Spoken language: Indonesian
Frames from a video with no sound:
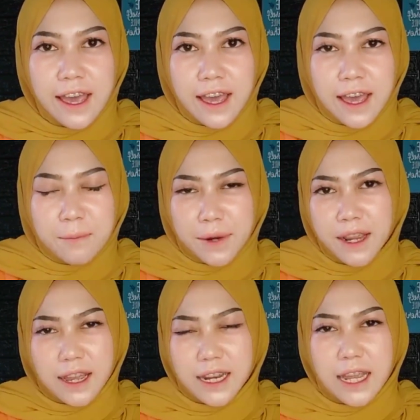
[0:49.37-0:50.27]
Pernah nggak
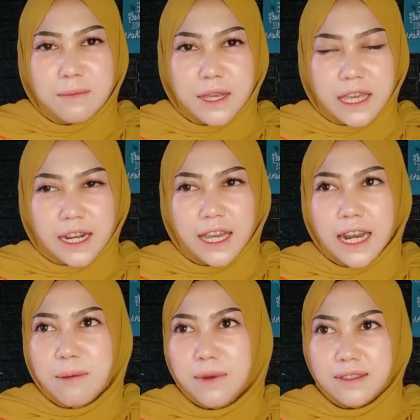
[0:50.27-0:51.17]
kalian mikir
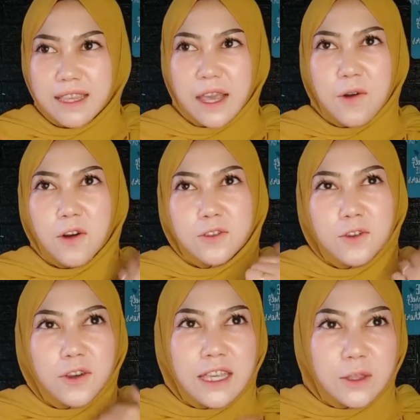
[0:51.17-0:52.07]
Kenapa sih mau
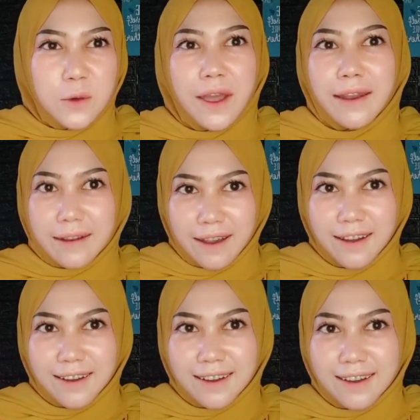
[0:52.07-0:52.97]
itu enak
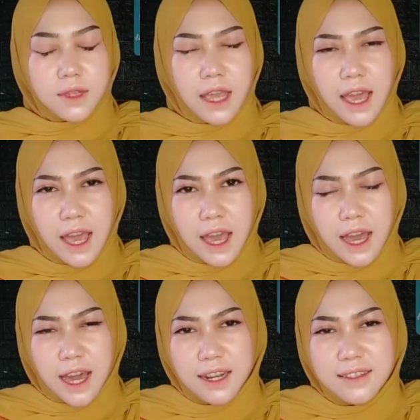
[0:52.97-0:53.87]
karena
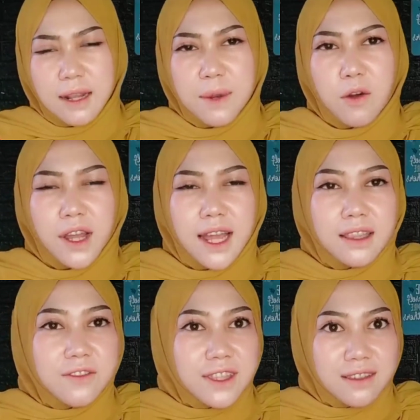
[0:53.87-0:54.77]
setelah melakukan
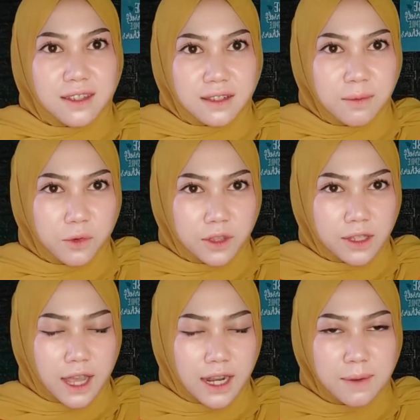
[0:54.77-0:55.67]
aktivitas tersebut,
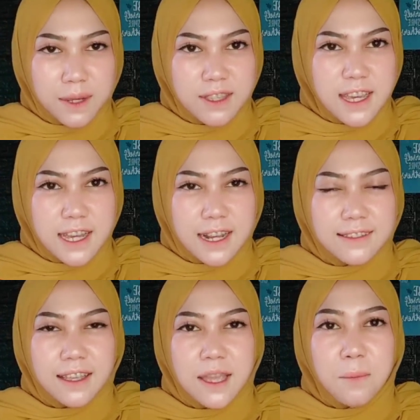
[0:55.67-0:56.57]
kalian pasti
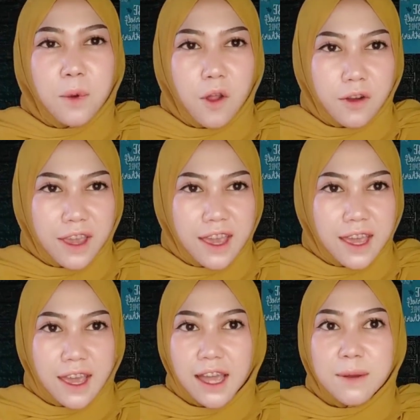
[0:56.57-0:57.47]
ngerasanya plong nih, kayak nggak
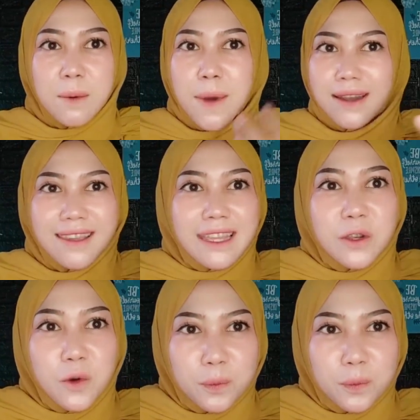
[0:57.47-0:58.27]
ada beban hidup.